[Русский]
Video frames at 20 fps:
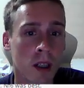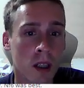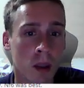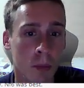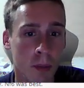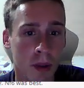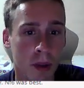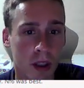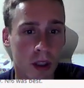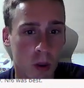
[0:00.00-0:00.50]

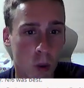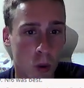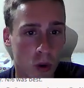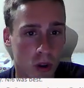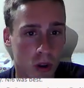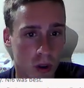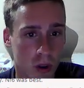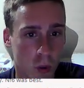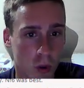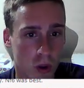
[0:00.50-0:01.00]
белый конь
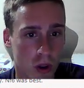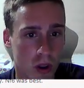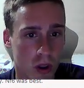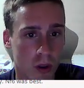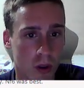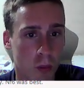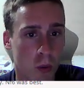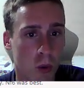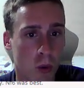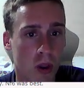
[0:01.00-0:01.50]
заходит
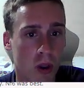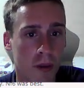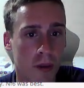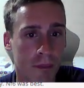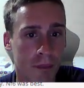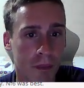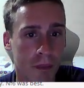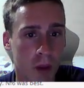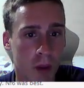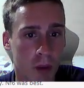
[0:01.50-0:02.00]
на поле
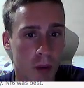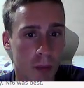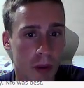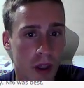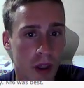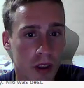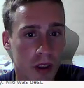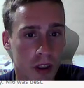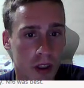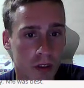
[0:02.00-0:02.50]

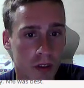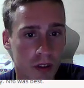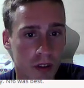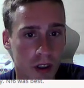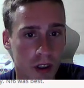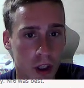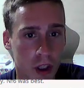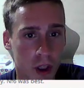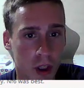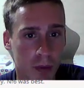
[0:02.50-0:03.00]
b5 и в
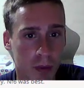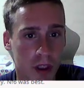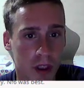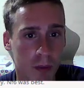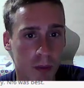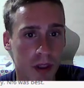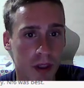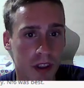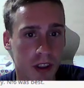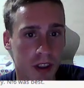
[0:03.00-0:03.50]
дальнейшем
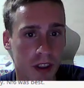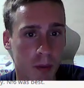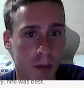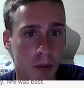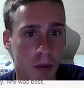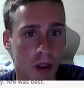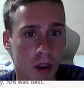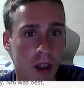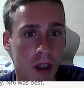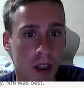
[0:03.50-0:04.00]
стремится на
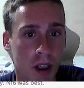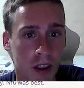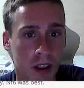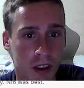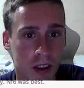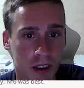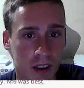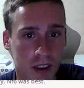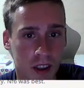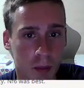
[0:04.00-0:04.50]
поля
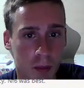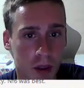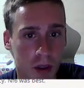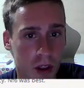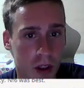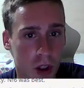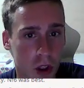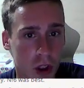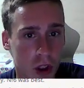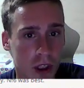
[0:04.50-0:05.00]
c7 и
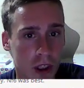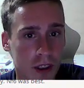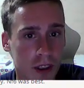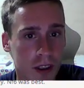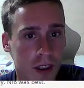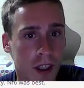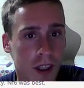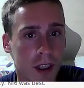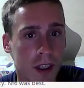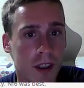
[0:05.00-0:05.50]
d6,
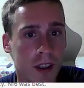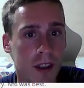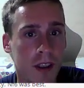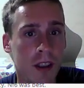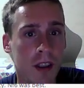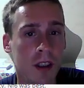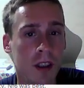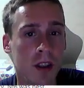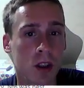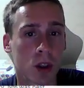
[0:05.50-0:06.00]

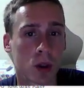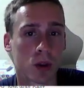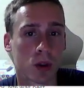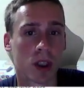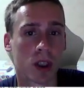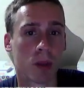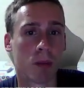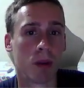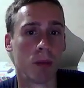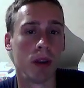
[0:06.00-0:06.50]
и, что
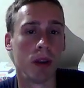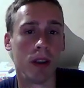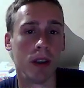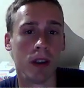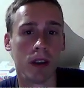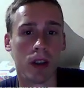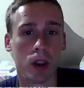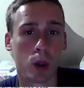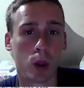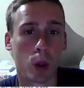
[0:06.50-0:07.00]
самое обидное
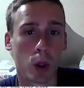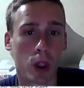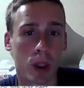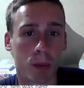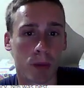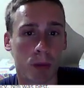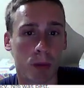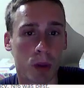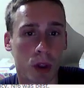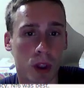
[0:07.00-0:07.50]
для черных,
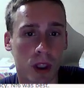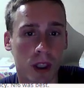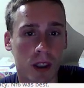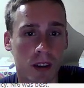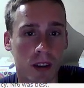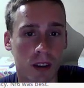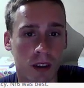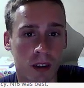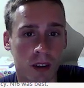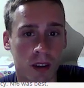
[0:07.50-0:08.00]

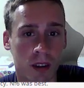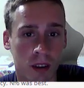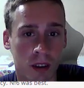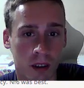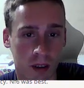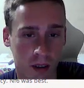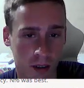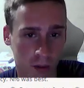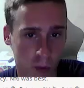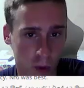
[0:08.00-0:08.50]
помешать э,
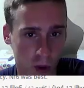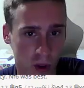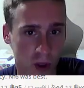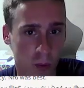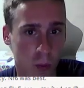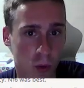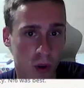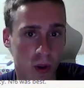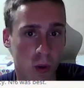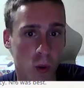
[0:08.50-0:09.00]
вот
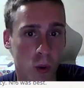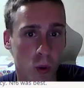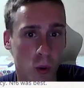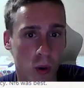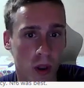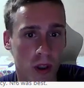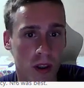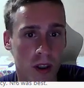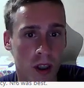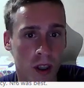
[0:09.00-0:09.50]
тому заходу
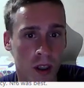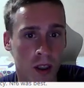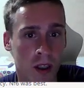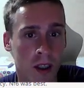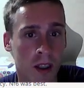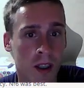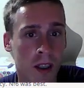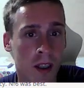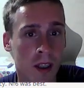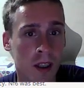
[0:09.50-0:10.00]
коня
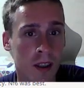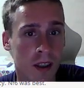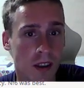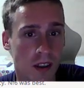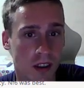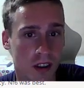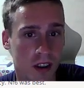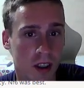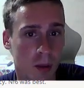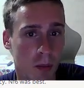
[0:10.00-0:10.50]
на
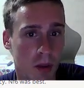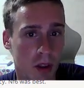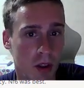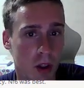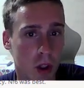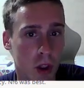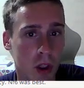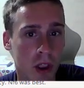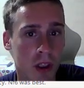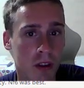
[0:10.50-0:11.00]
c7 или
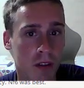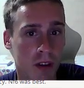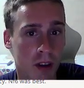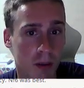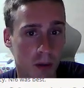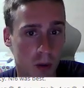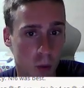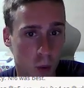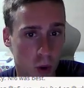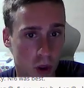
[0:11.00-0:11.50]
d6,
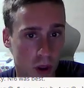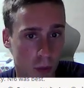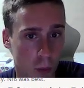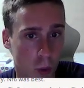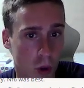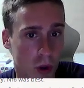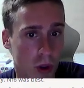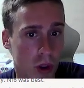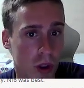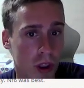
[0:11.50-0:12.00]
потому что в случае на
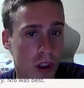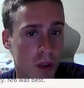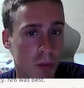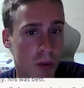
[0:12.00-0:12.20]
поле d6,